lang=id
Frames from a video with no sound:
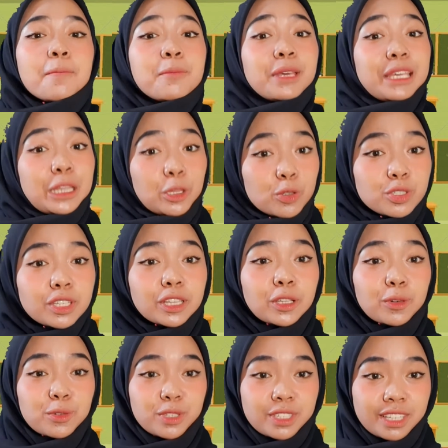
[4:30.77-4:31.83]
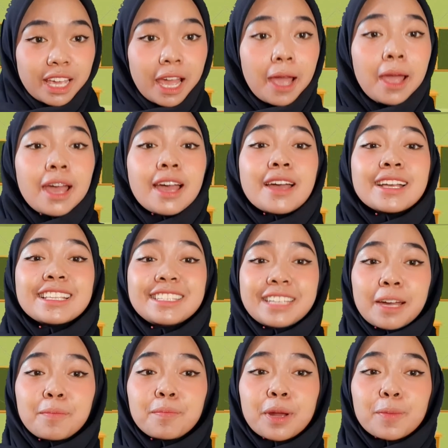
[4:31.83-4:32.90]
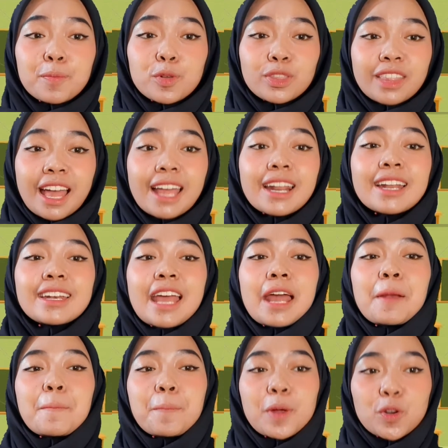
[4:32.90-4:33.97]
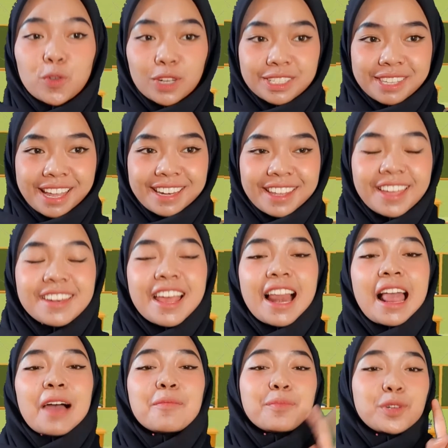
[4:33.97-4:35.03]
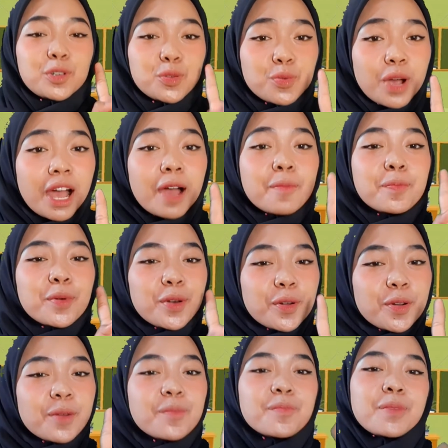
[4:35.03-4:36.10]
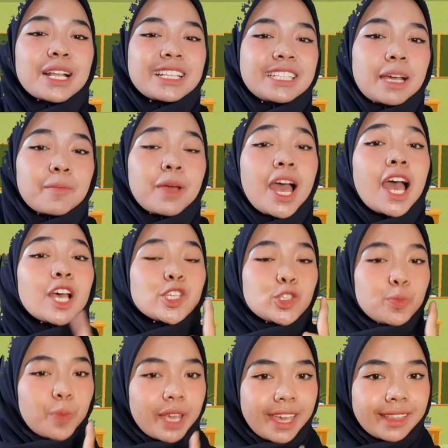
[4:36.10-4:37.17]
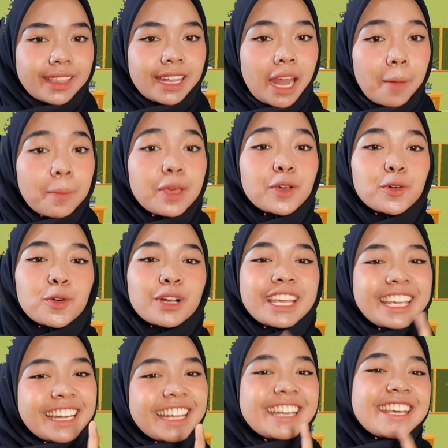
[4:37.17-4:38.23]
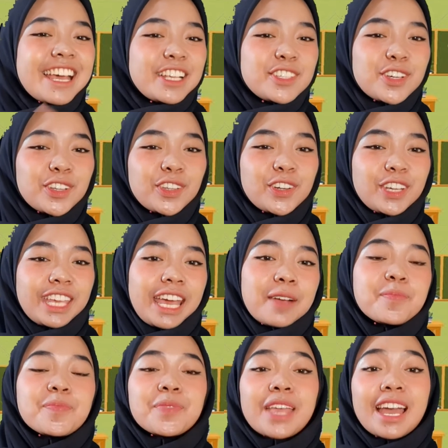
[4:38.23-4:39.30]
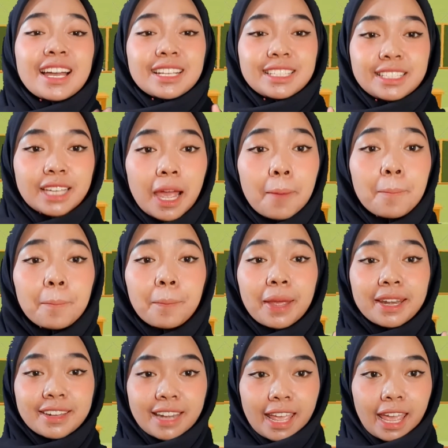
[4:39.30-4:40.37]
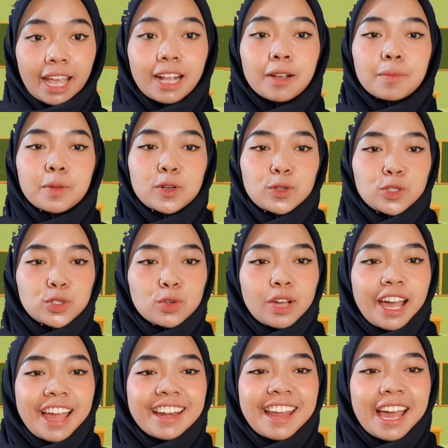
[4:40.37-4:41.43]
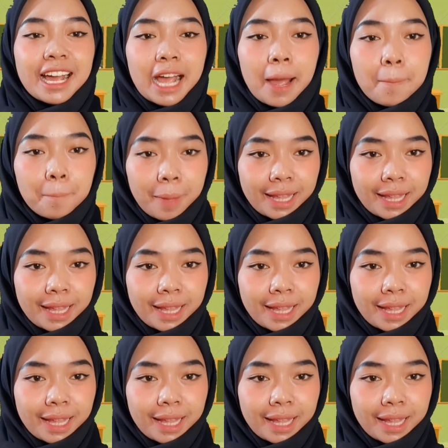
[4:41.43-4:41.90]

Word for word: Begitu seterusnya, jam berputar dan penulisannya dalam 24 jam. Supaya tidak bingung, ini dia contohnya. Jam pendek menunjukkan angka